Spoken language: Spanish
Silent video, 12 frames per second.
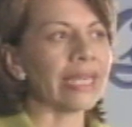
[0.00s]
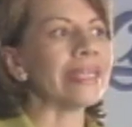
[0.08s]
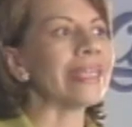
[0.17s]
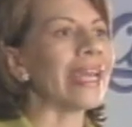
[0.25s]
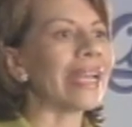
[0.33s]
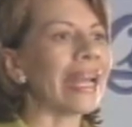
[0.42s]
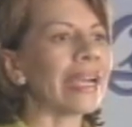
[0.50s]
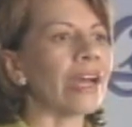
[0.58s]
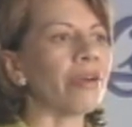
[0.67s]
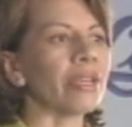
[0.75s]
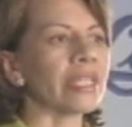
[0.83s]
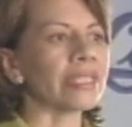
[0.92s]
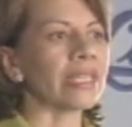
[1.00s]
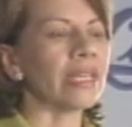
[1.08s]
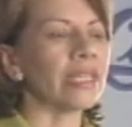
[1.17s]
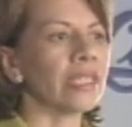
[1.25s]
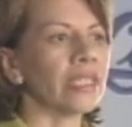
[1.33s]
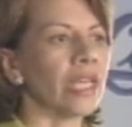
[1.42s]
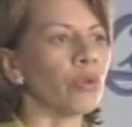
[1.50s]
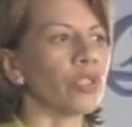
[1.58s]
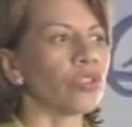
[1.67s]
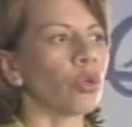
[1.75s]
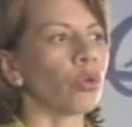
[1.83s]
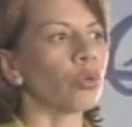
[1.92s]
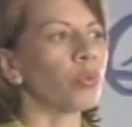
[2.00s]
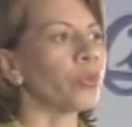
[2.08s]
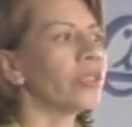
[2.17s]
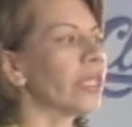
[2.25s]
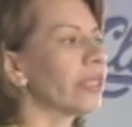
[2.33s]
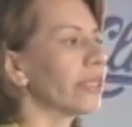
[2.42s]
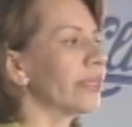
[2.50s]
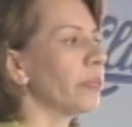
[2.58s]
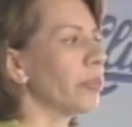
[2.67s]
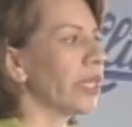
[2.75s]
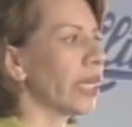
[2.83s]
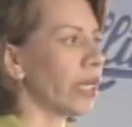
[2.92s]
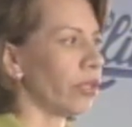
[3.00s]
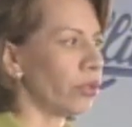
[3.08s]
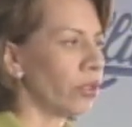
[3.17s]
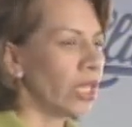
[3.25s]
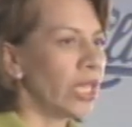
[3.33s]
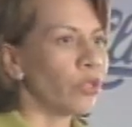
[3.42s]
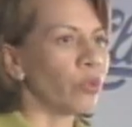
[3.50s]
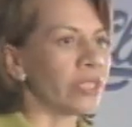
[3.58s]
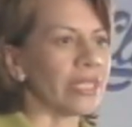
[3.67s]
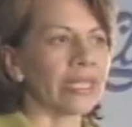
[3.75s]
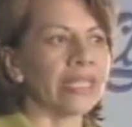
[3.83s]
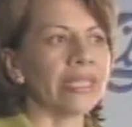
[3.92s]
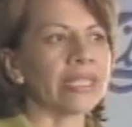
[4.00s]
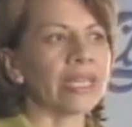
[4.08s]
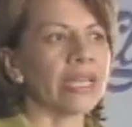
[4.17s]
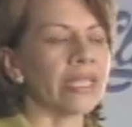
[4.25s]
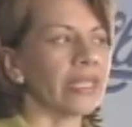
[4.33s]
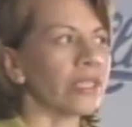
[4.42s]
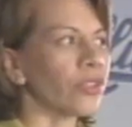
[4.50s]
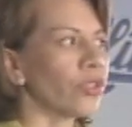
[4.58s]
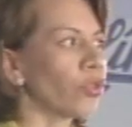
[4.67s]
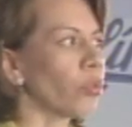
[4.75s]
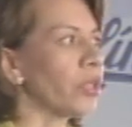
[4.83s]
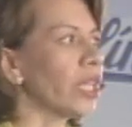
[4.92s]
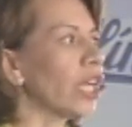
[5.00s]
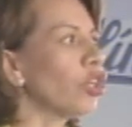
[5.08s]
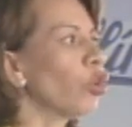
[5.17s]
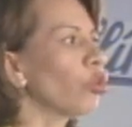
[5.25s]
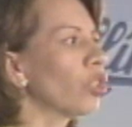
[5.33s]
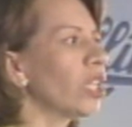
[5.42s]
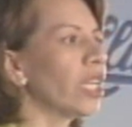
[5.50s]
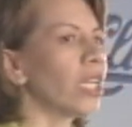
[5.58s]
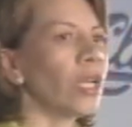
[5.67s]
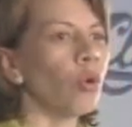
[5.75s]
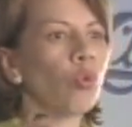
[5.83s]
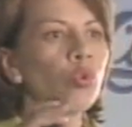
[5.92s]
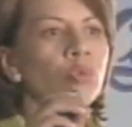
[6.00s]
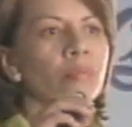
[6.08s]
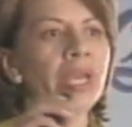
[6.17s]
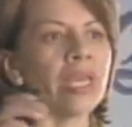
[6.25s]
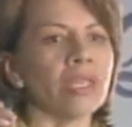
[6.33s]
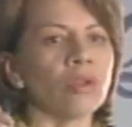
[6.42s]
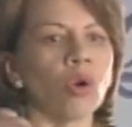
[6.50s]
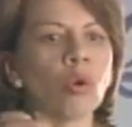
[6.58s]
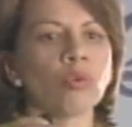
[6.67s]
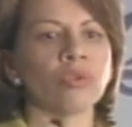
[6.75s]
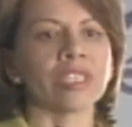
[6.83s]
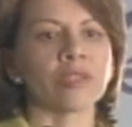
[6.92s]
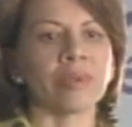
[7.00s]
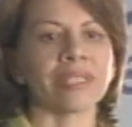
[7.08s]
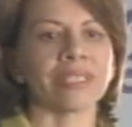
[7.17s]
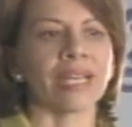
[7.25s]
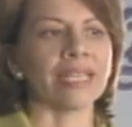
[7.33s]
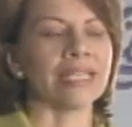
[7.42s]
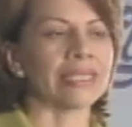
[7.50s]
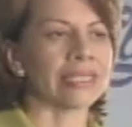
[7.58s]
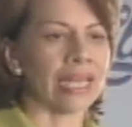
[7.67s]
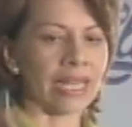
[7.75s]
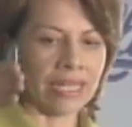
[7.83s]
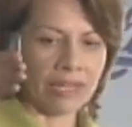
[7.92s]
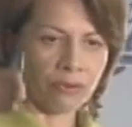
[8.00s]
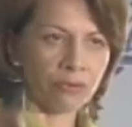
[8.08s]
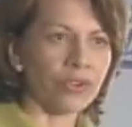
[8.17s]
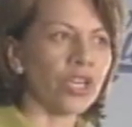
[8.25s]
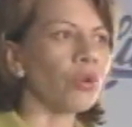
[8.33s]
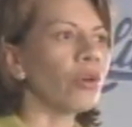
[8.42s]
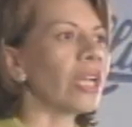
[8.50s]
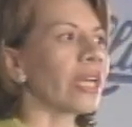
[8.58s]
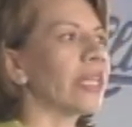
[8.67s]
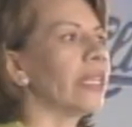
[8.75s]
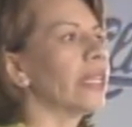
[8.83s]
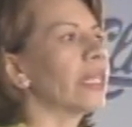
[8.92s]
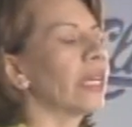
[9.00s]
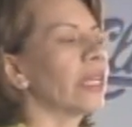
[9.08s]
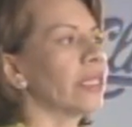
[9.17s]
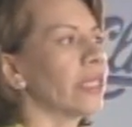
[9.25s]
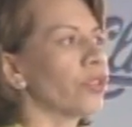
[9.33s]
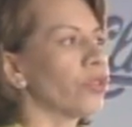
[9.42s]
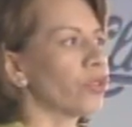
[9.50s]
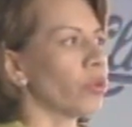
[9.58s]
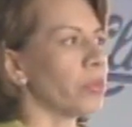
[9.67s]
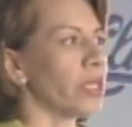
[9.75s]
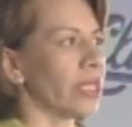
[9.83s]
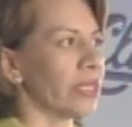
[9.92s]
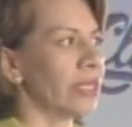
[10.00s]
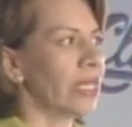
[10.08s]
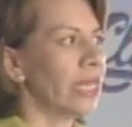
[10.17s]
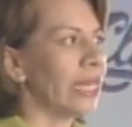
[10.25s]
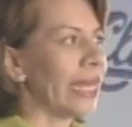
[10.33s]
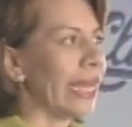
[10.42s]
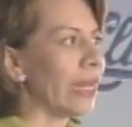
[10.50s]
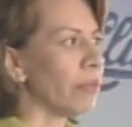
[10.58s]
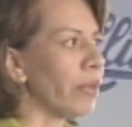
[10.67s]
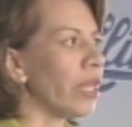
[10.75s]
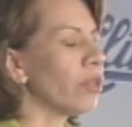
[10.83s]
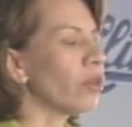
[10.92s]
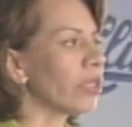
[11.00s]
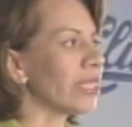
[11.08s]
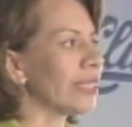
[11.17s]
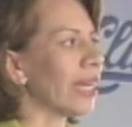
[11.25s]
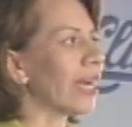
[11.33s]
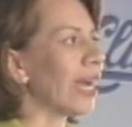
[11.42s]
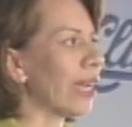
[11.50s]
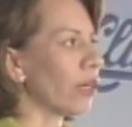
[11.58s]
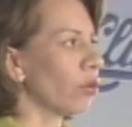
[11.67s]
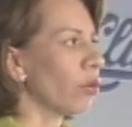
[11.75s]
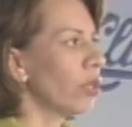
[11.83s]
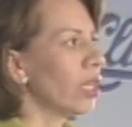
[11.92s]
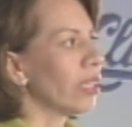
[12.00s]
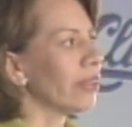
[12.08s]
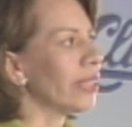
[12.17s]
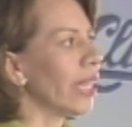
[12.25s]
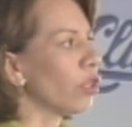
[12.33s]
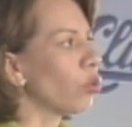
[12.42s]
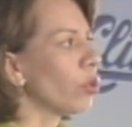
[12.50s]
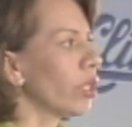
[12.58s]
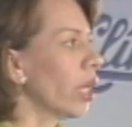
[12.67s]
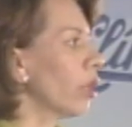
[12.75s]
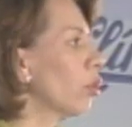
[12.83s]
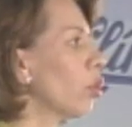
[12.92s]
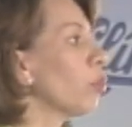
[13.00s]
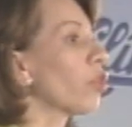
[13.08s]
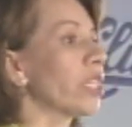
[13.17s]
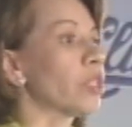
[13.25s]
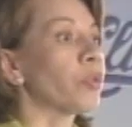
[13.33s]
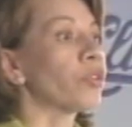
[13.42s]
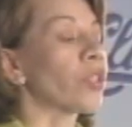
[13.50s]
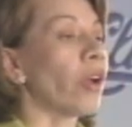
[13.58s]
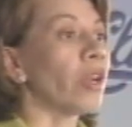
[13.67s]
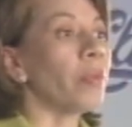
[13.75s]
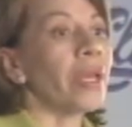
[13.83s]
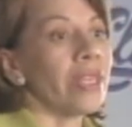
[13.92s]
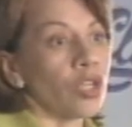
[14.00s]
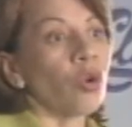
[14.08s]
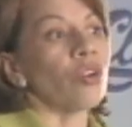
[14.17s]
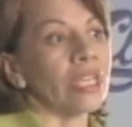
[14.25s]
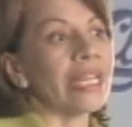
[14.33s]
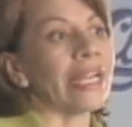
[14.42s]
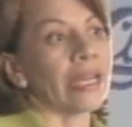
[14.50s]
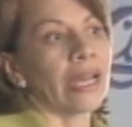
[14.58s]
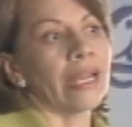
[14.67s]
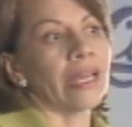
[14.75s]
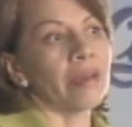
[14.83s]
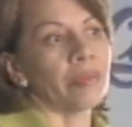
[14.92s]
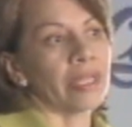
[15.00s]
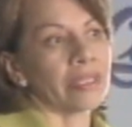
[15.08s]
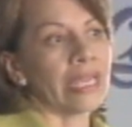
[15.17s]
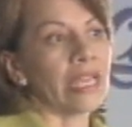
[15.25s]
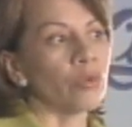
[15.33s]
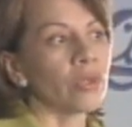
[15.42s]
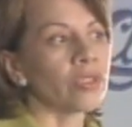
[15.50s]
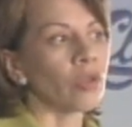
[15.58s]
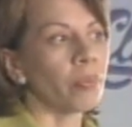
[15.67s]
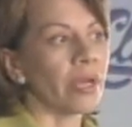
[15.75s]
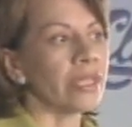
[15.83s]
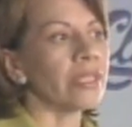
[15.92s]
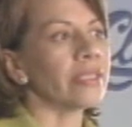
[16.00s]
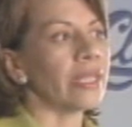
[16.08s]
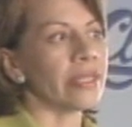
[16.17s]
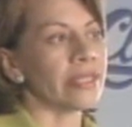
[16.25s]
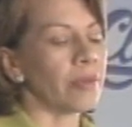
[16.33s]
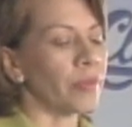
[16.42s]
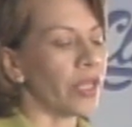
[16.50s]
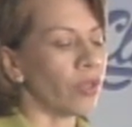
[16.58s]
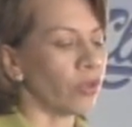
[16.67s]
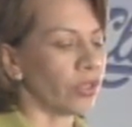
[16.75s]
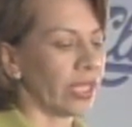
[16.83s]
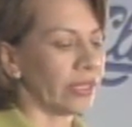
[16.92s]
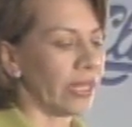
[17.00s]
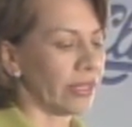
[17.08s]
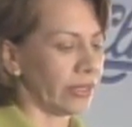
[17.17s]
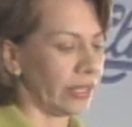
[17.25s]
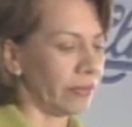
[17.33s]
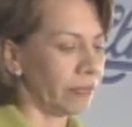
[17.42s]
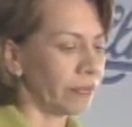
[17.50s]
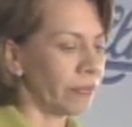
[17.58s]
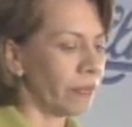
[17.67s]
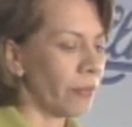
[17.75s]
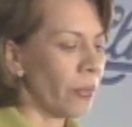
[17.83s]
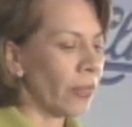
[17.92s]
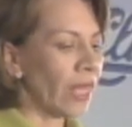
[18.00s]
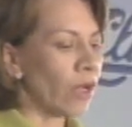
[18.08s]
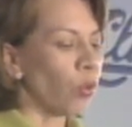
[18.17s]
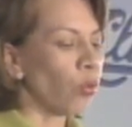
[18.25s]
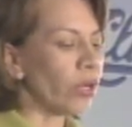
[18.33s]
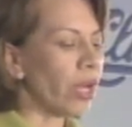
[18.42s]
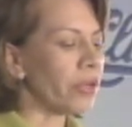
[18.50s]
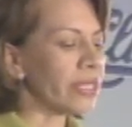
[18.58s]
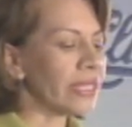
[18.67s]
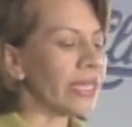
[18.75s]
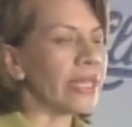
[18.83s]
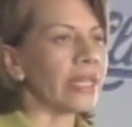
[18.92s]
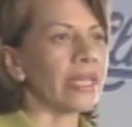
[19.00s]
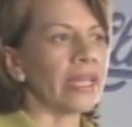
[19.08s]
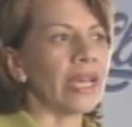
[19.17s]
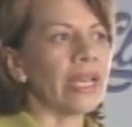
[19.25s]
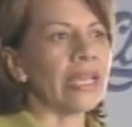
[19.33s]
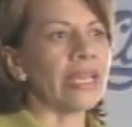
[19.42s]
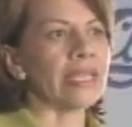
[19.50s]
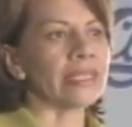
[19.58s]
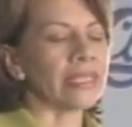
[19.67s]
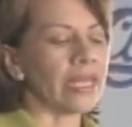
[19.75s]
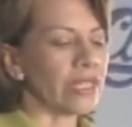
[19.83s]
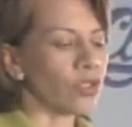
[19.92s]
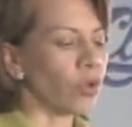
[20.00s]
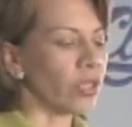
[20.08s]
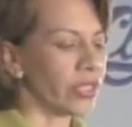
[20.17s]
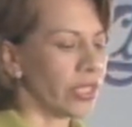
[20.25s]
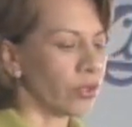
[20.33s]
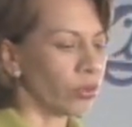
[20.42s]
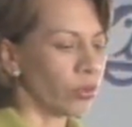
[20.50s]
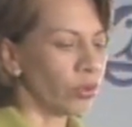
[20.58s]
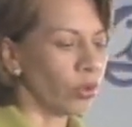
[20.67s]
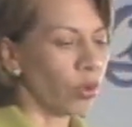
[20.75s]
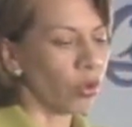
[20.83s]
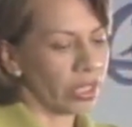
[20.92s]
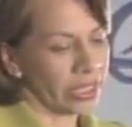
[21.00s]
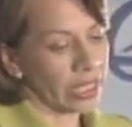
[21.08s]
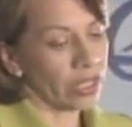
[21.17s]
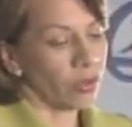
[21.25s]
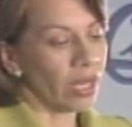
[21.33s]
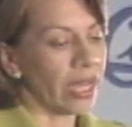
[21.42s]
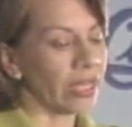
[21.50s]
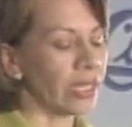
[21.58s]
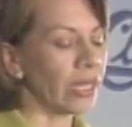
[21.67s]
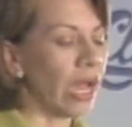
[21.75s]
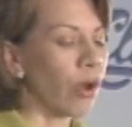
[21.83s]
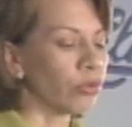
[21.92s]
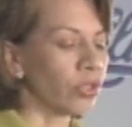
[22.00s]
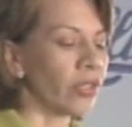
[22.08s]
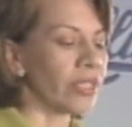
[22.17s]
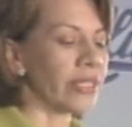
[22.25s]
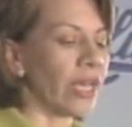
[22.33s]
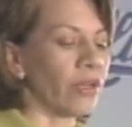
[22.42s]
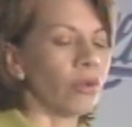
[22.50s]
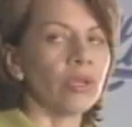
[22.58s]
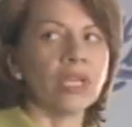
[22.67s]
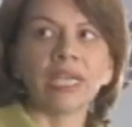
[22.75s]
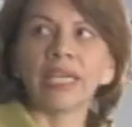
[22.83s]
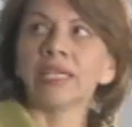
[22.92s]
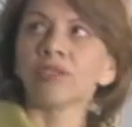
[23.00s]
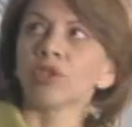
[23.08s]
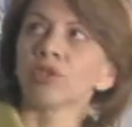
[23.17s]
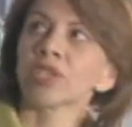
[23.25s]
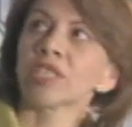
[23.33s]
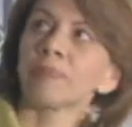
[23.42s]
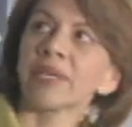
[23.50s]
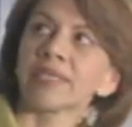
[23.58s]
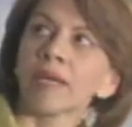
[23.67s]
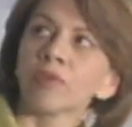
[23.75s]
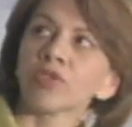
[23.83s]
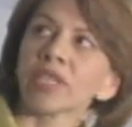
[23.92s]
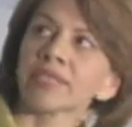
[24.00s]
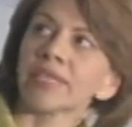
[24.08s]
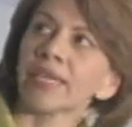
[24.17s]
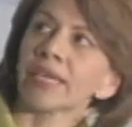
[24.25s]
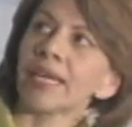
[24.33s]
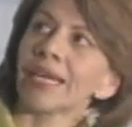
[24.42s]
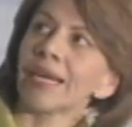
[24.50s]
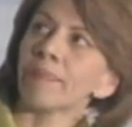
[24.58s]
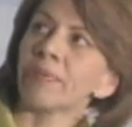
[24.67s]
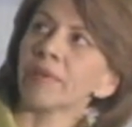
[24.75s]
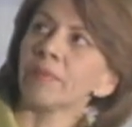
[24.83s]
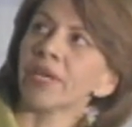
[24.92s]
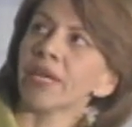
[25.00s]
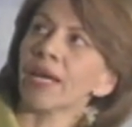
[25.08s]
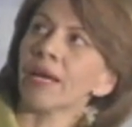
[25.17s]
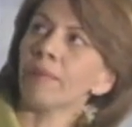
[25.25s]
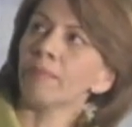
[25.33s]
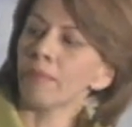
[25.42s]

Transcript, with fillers: y es la cabeza de nuestro grupo interdisciplinario. Nuestra clínica de heridas y ostomías no tiene un médico o un especialista fijo en la clínica de heridas y ostomías. El médico que está a cargo del cuidado como responsable médico y legal además en nuestro país es el médico tratante. Una vez se genera esa solicitud o que ya no la hayan autorizado, entonces pasamos a hacer la primera,